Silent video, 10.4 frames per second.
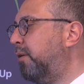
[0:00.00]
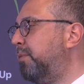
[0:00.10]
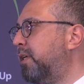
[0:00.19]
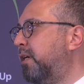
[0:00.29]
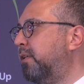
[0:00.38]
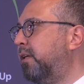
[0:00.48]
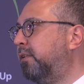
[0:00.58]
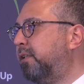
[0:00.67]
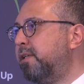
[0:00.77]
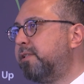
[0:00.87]

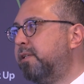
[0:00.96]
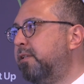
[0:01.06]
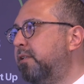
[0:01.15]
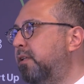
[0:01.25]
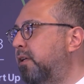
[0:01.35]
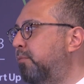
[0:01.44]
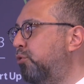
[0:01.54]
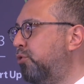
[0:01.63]
Amerika'da Tesla'nın e,